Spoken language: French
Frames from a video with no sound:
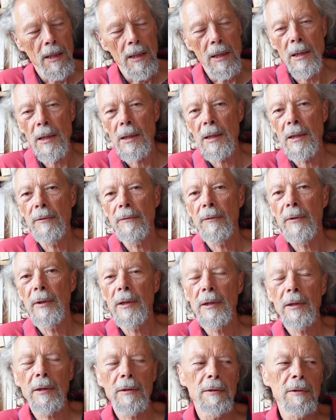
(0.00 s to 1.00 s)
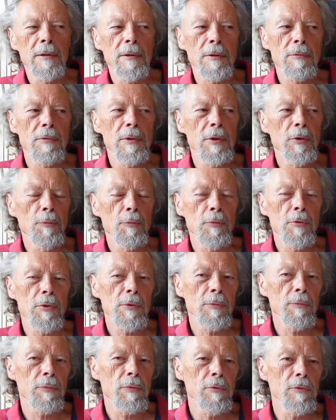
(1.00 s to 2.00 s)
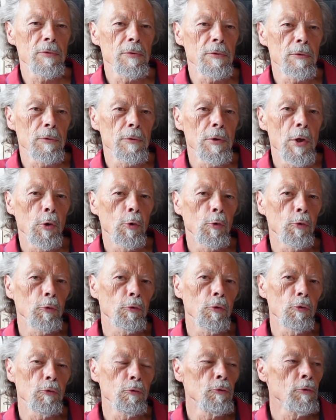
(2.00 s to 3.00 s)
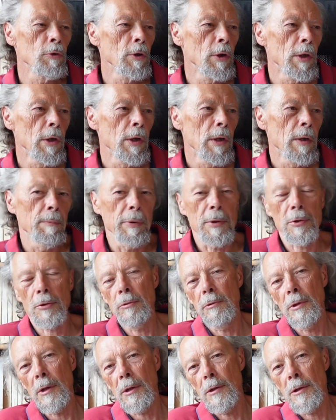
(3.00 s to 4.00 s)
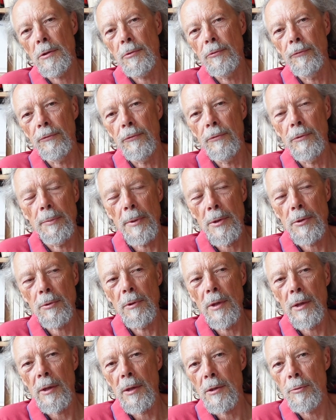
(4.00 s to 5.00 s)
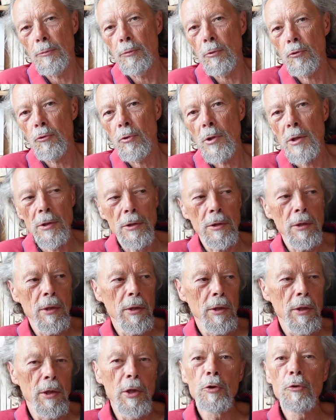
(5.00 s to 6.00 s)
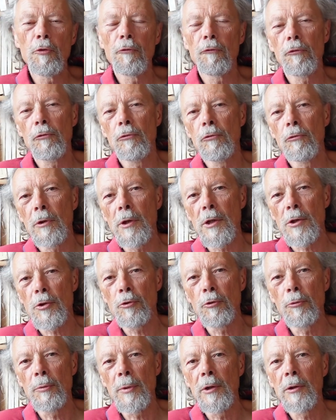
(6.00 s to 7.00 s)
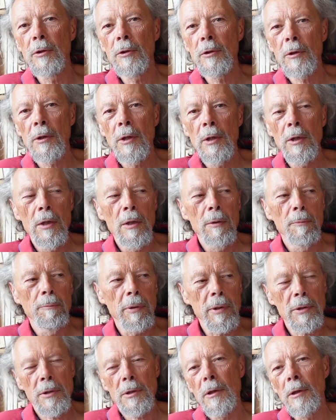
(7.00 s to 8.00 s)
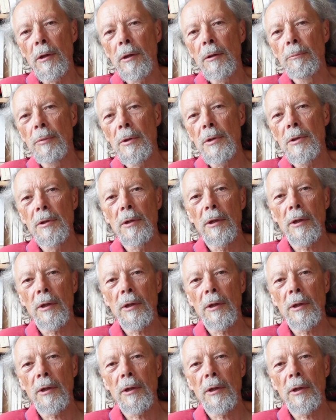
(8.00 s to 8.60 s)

et qui va être ensuite de plus en plus euh, contenu, parce que la classe, parce que la classe bourgeoise est devenue une classe dominante, parce qu'elle a remplacé